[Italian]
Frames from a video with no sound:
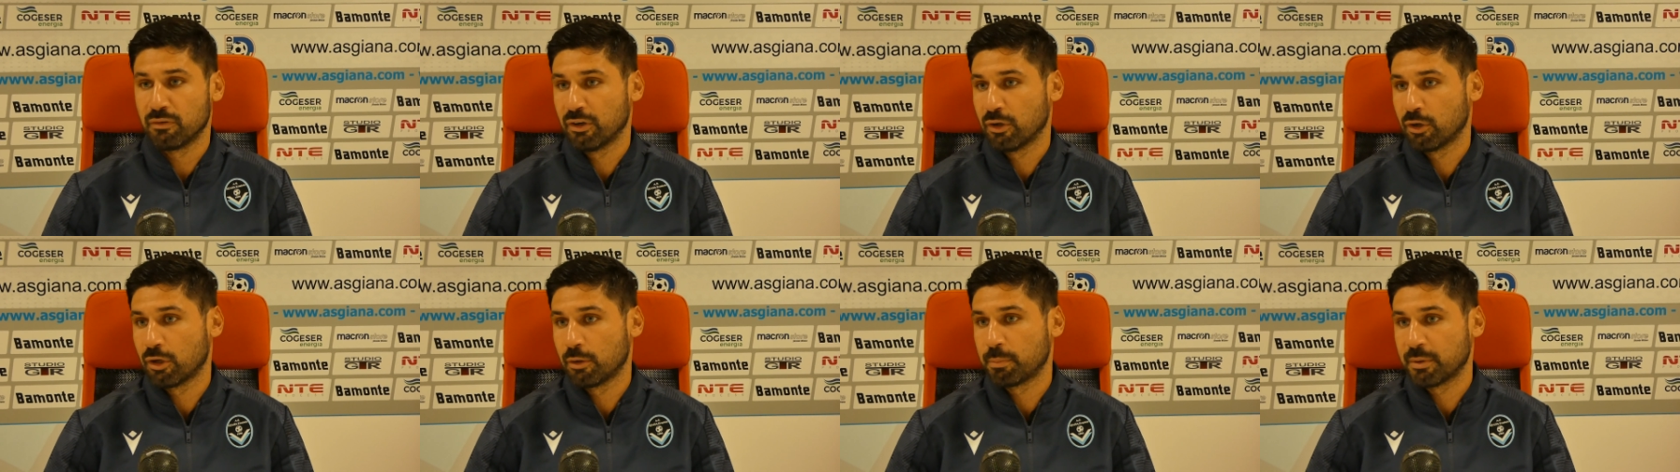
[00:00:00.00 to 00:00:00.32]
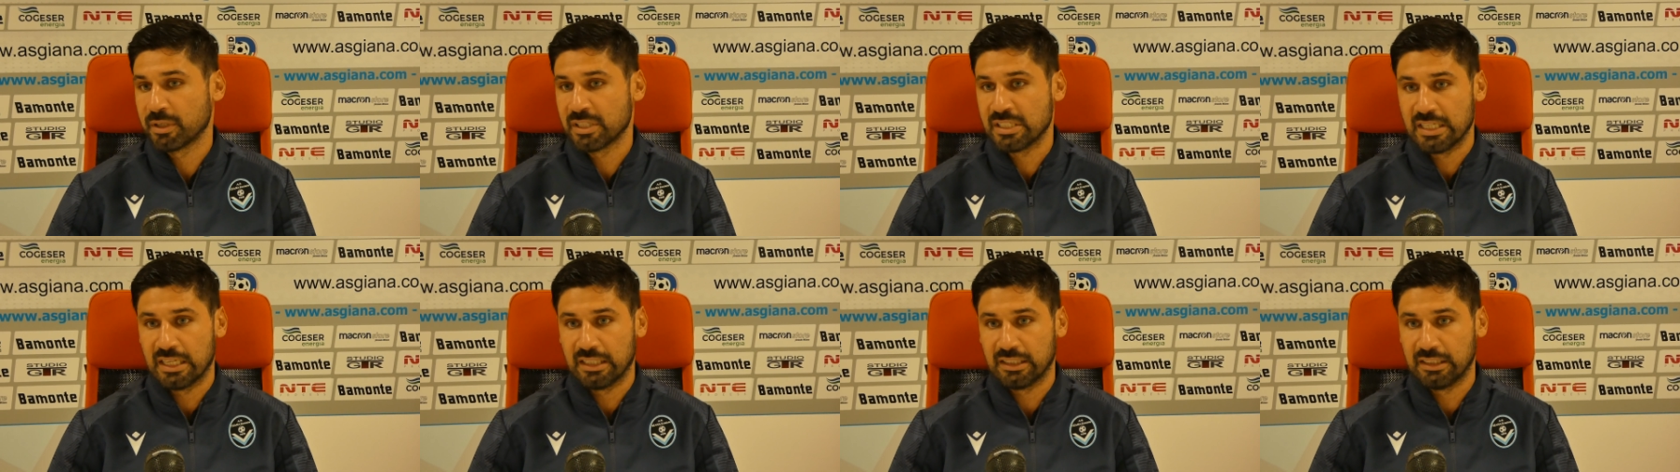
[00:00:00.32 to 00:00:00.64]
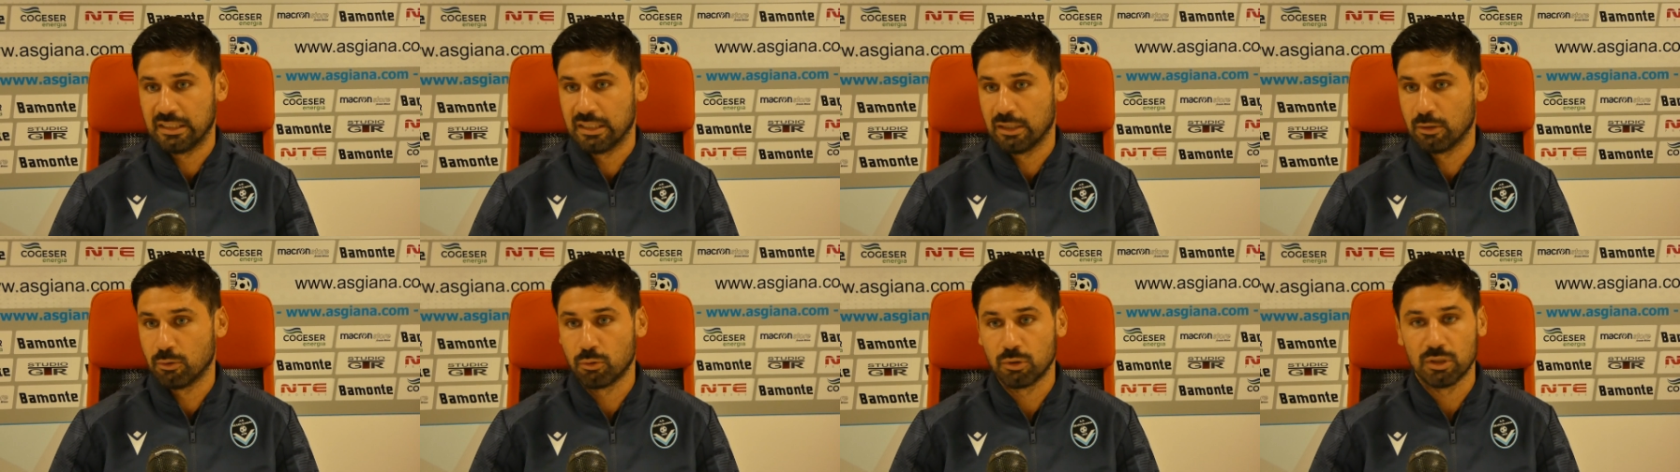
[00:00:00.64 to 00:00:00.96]
vengono
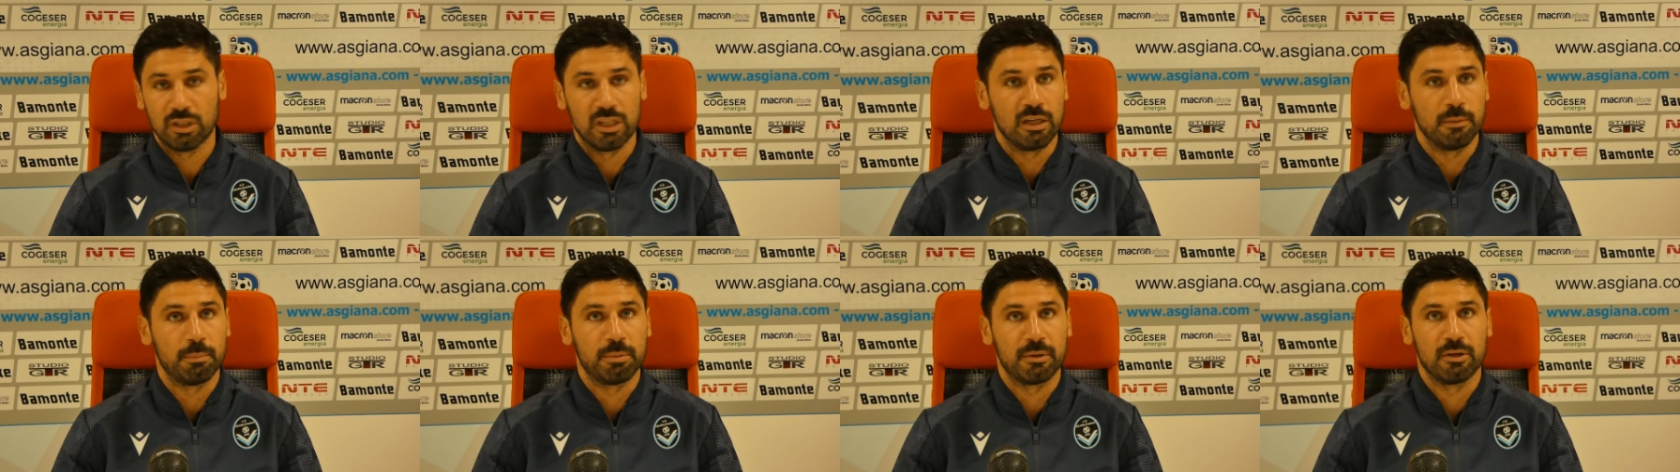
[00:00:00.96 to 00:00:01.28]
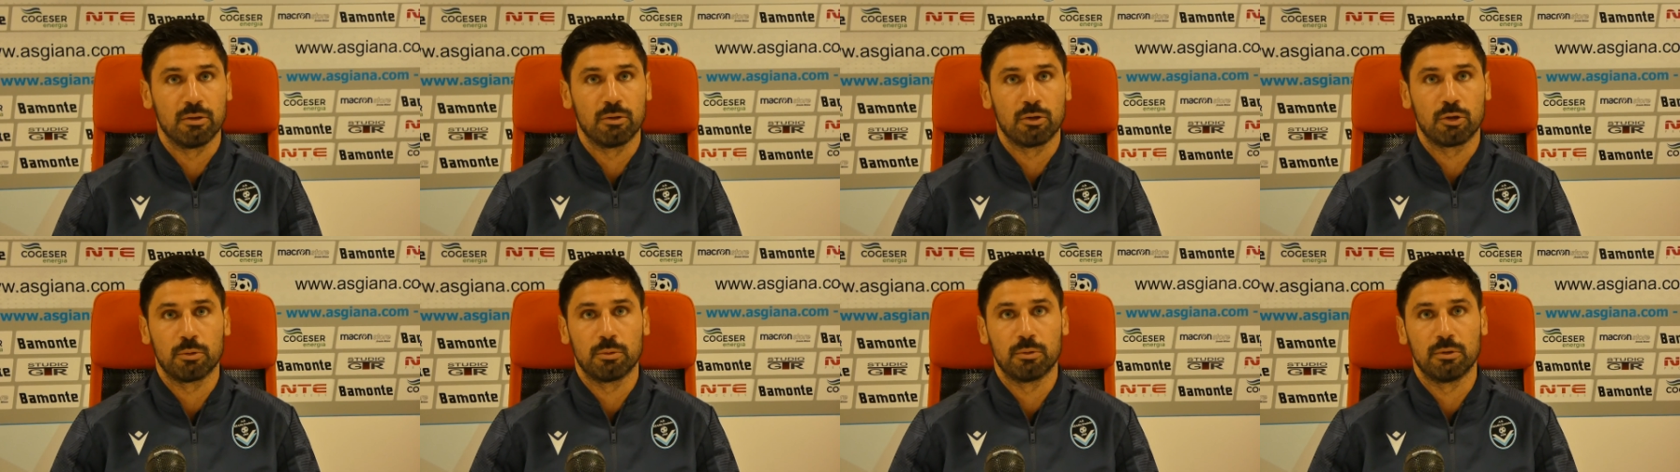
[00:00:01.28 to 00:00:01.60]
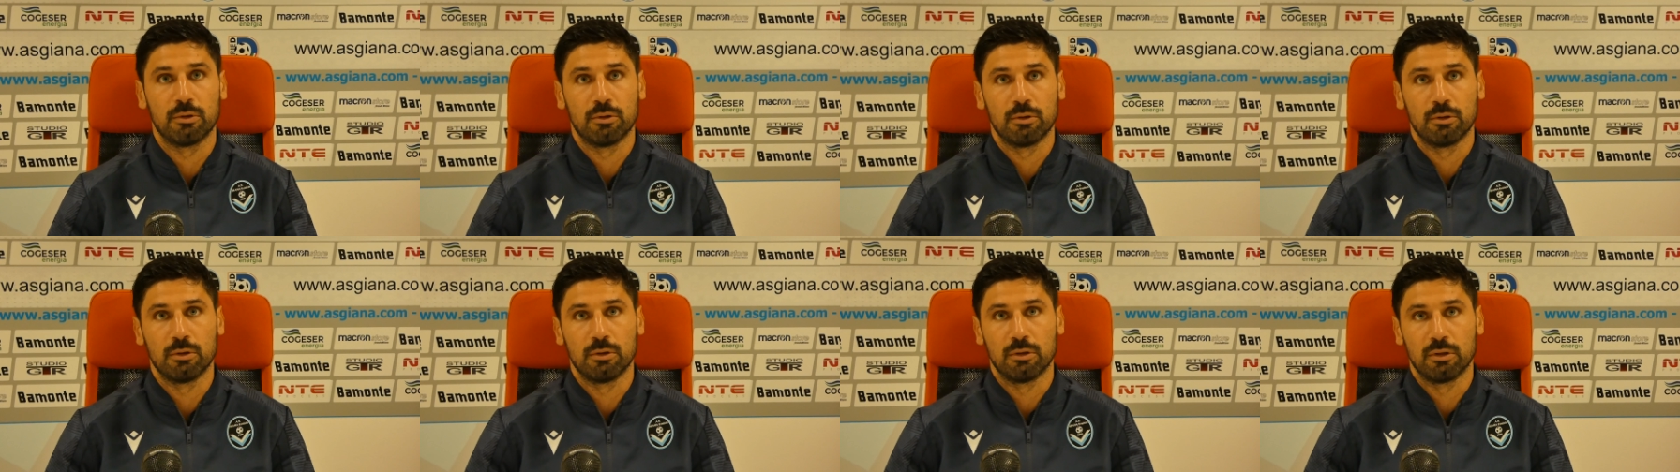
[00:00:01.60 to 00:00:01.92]
apprezzati da noi, dalle
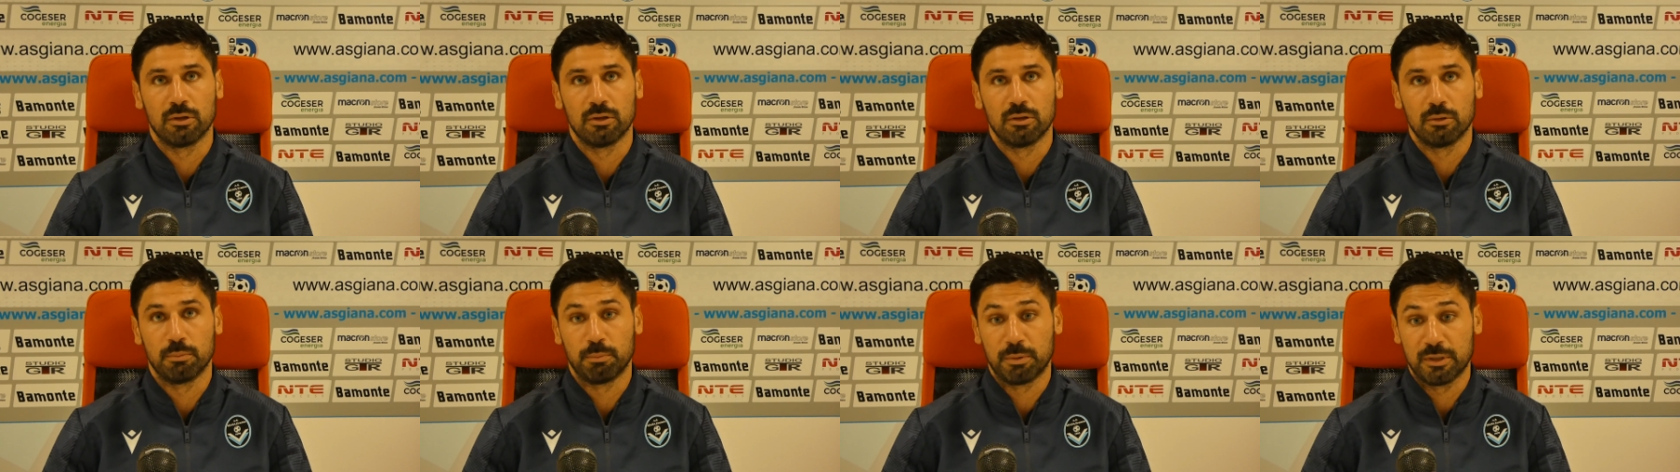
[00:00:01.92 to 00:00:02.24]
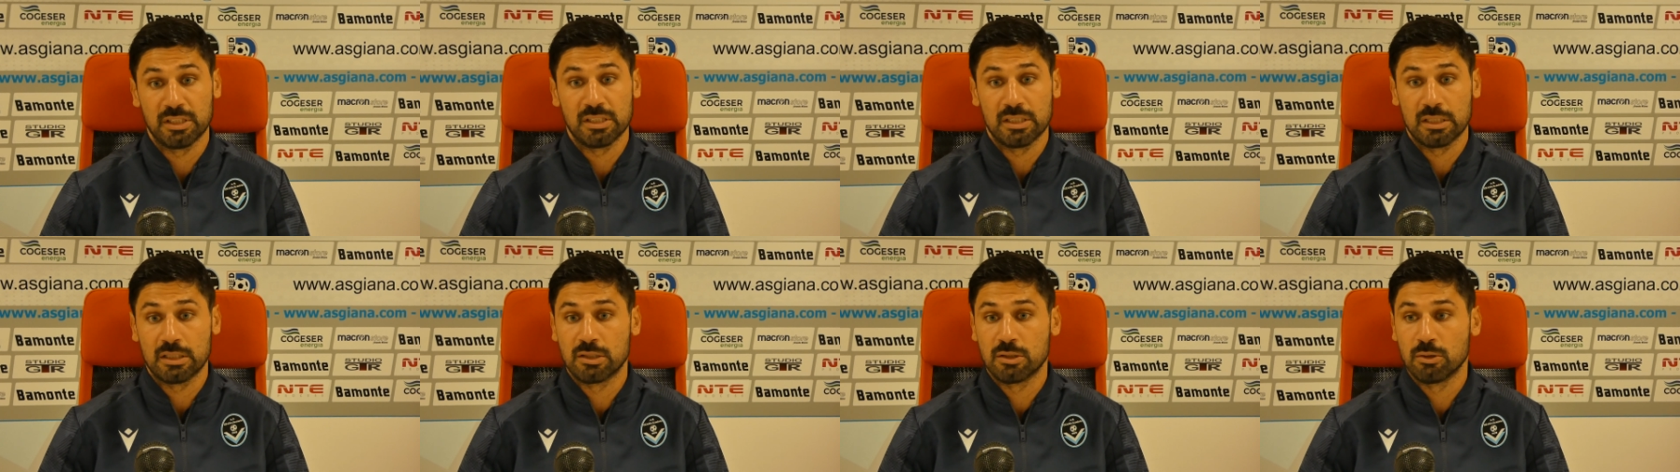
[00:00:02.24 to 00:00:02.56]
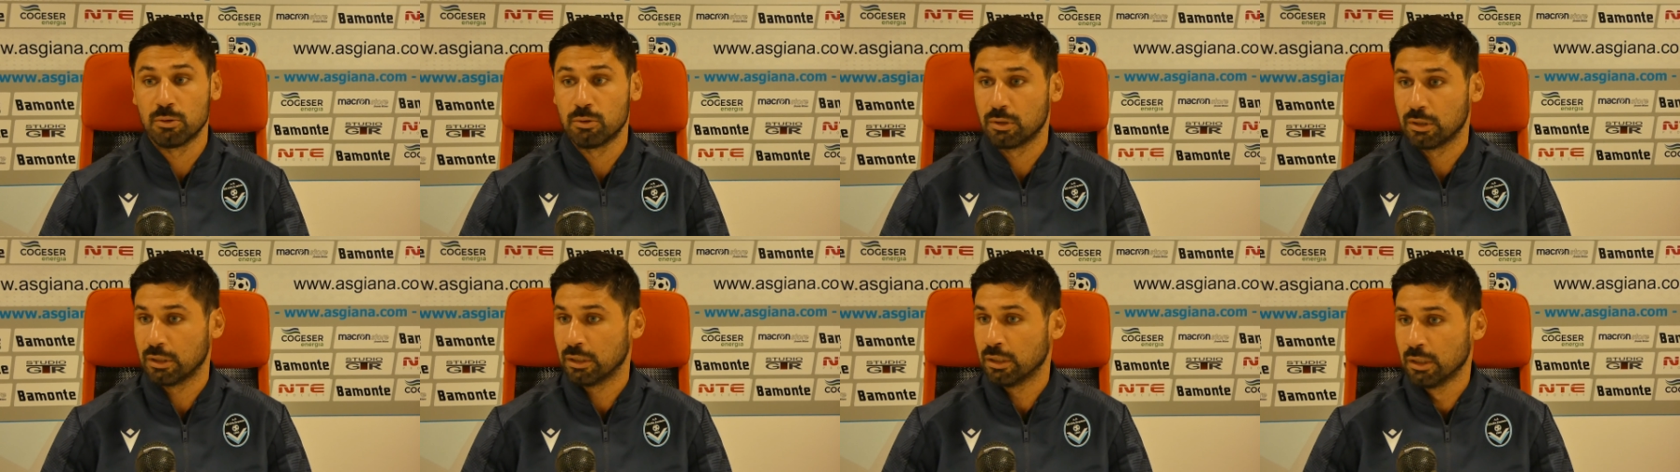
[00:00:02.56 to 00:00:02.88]
loro
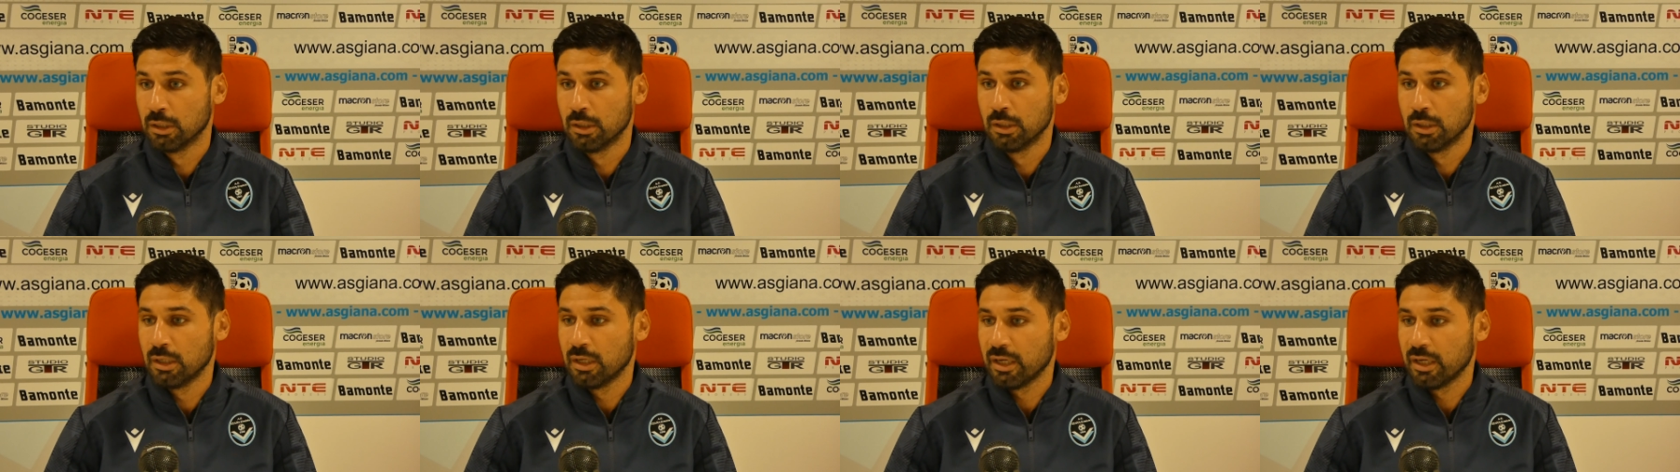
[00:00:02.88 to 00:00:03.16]
prestazioni